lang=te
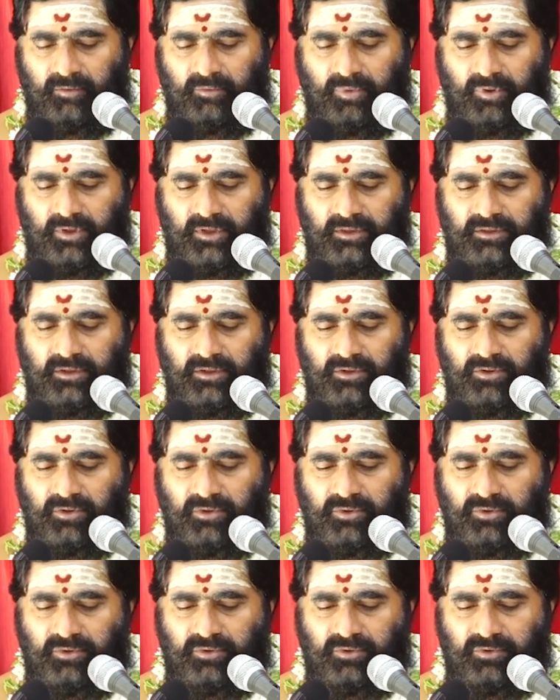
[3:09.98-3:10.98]
పురంజనుడు
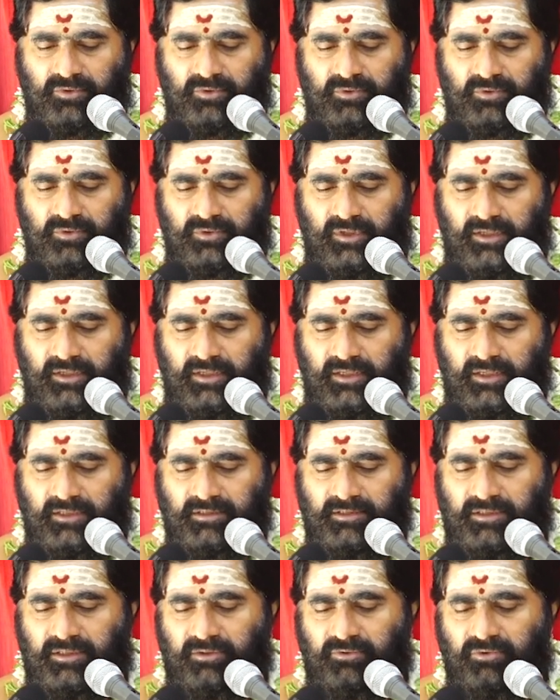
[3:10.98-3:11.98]
అంటే
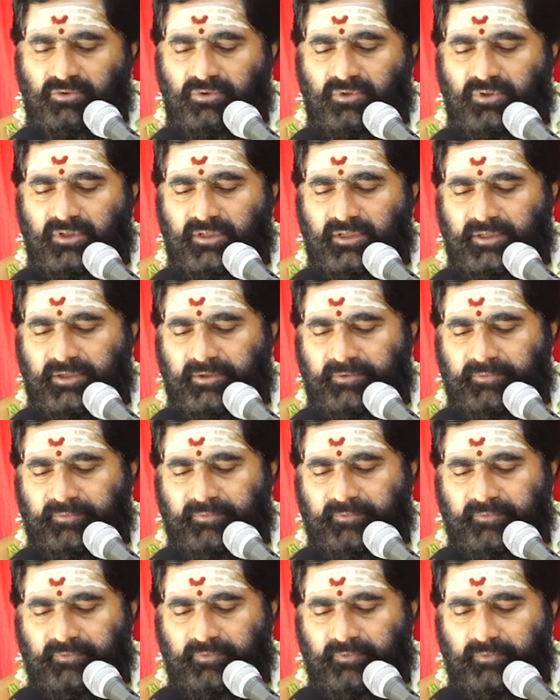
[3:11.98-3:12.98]
జీవుడు అని
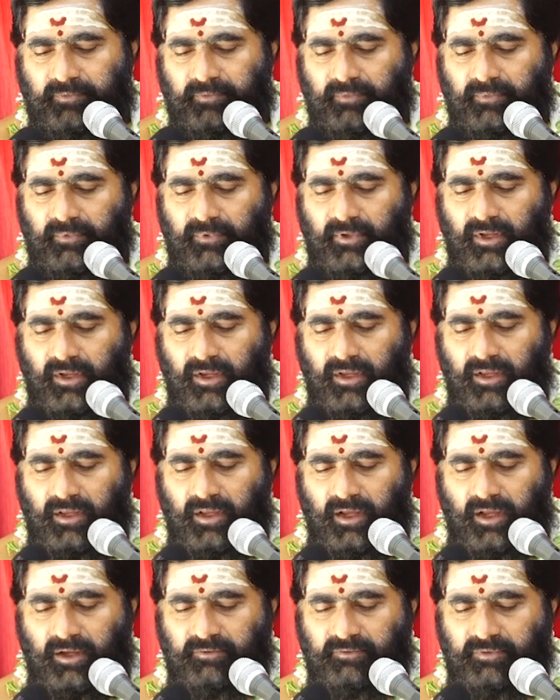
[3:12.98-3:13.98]

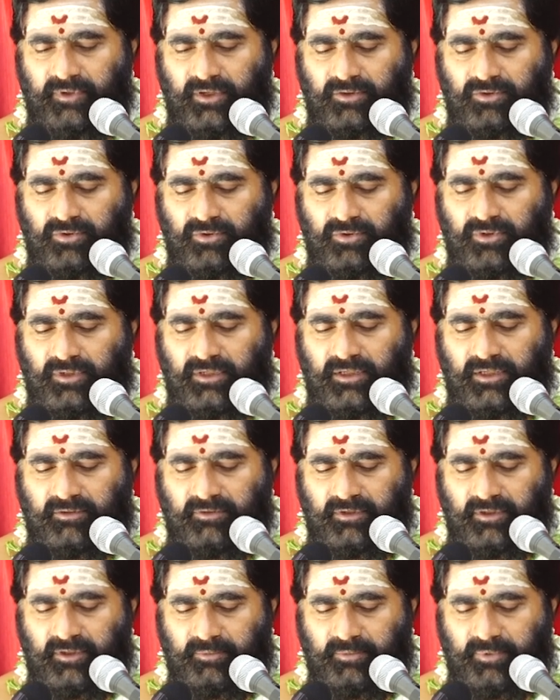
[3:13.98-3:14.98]
అవ్యక్తుడు
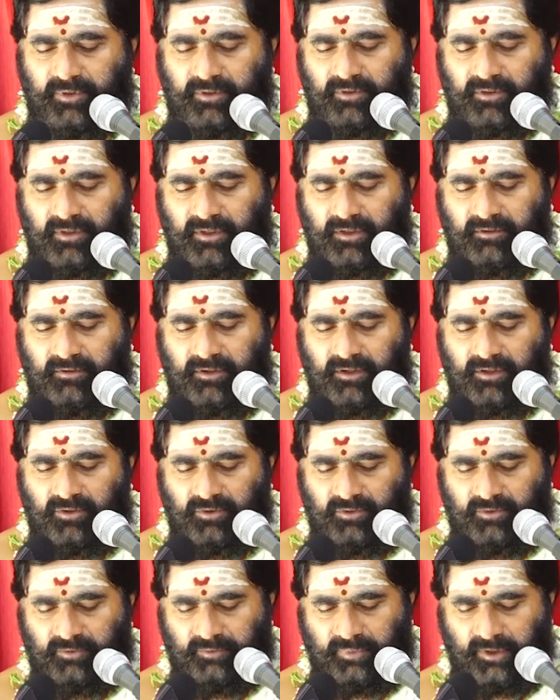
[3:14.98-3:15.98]
అనేటువంటి పేరు గలవాడు
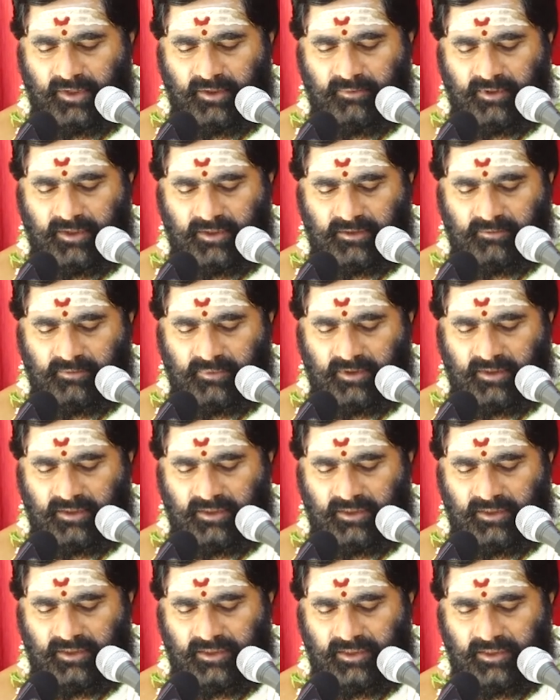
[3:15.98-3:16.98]
పరమాత్మ
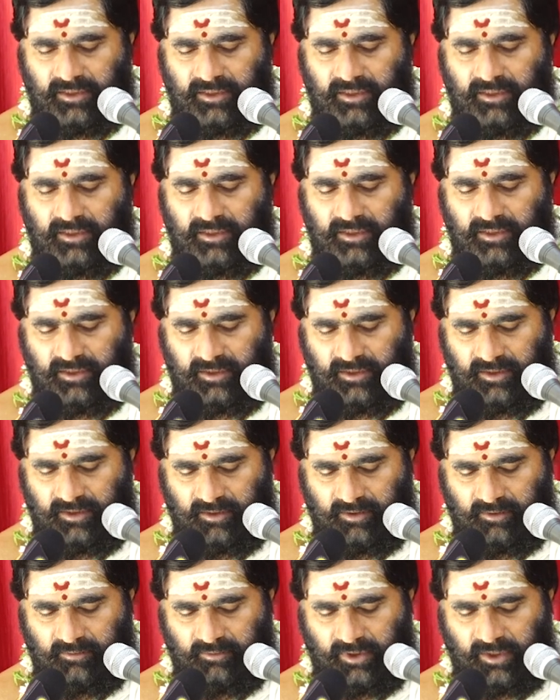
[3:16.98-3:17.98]
అని
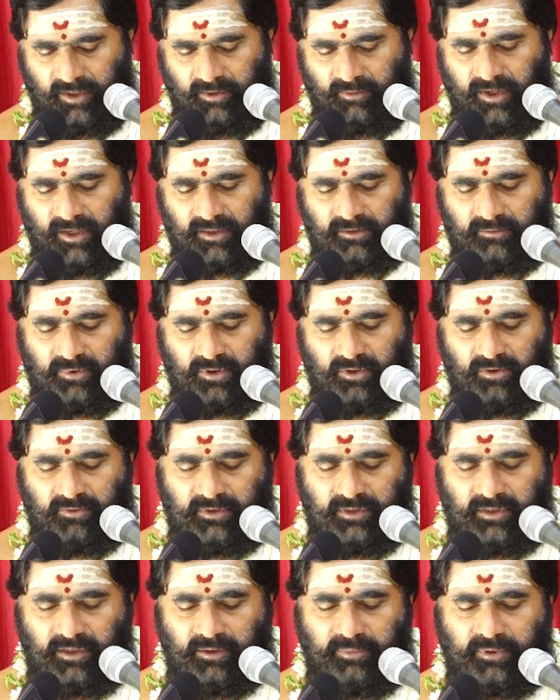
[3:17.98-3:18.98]
పరమాత్మను
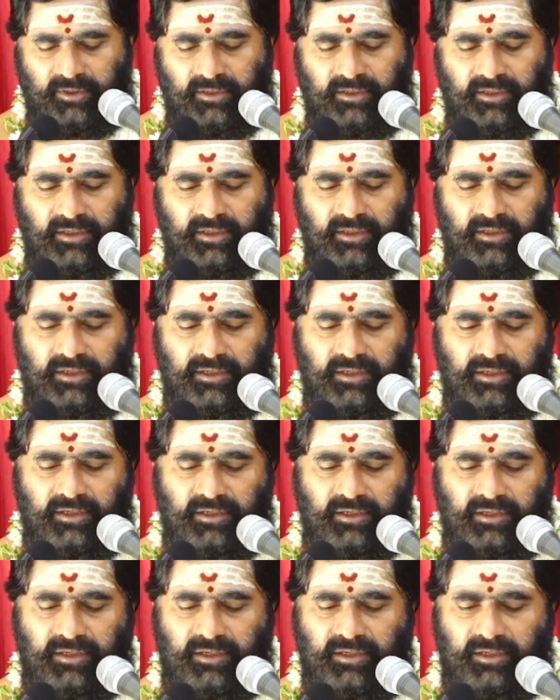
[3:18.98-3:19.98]
వదిలిపెట్టి
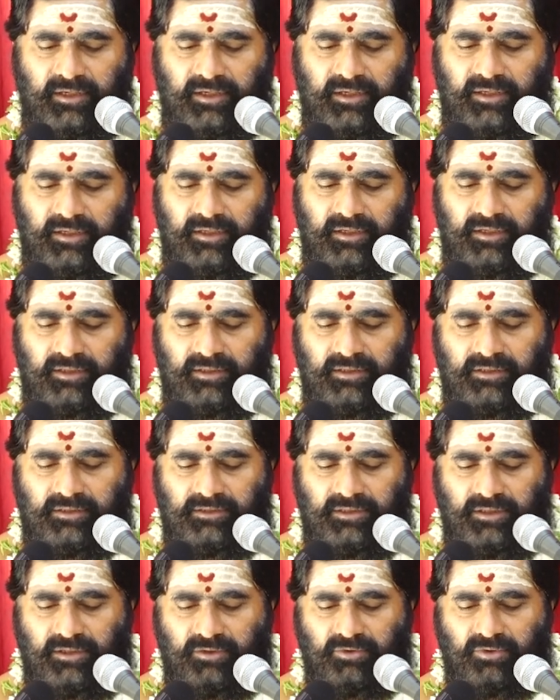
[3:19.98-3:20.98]

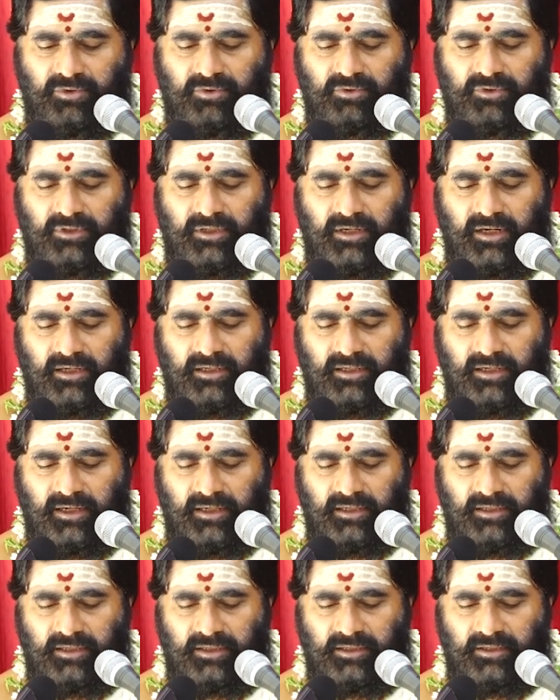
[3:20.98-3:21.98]
జీవుడు ఉంటాడు
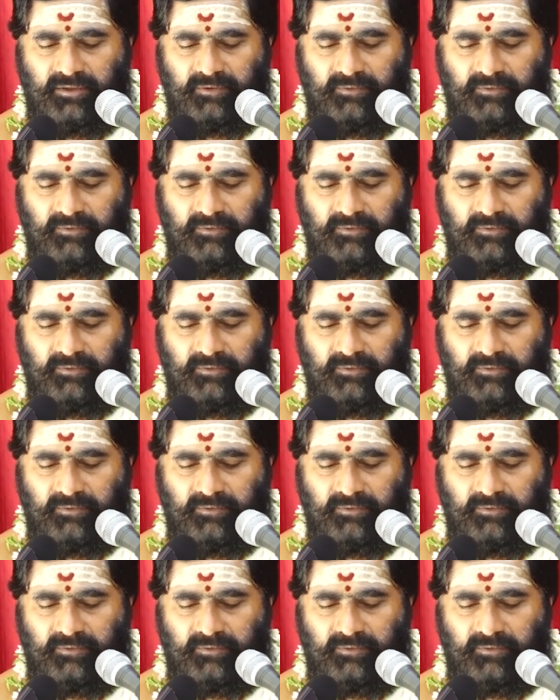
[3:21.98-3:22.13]
కానీ